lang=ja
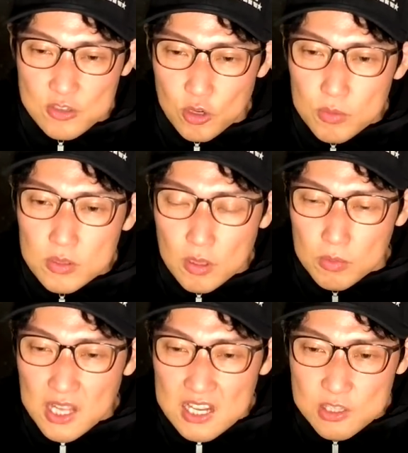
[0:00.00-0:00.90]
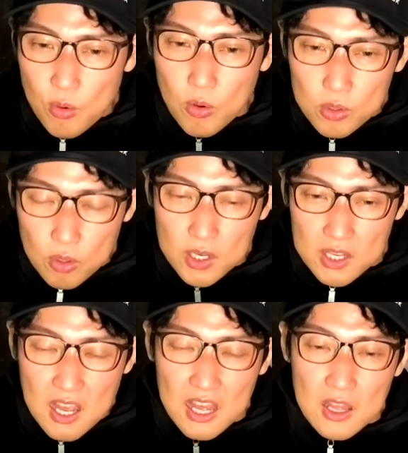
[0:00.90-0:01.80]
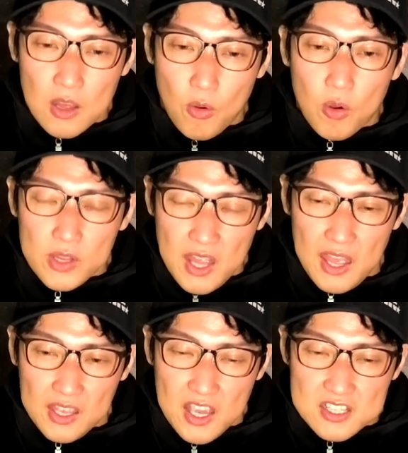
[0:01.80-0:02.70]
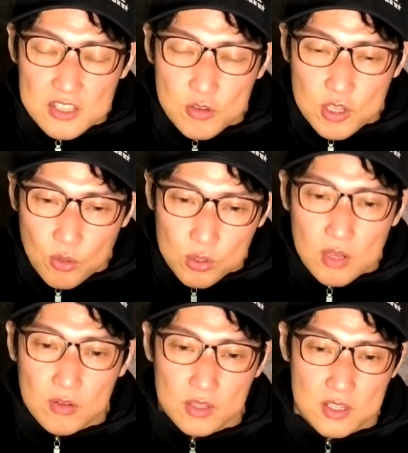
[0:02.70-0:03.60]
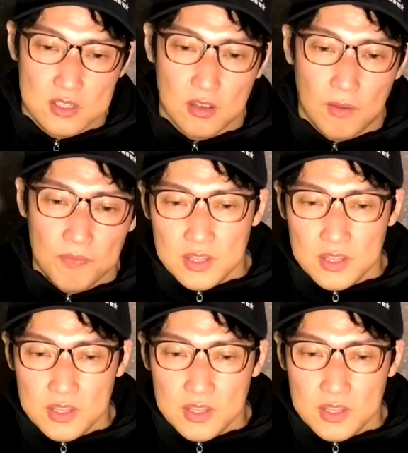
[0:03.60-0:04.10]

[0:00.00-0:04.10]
その分の無駄な走行距離が、ここにね、計算として載ってるんですよ。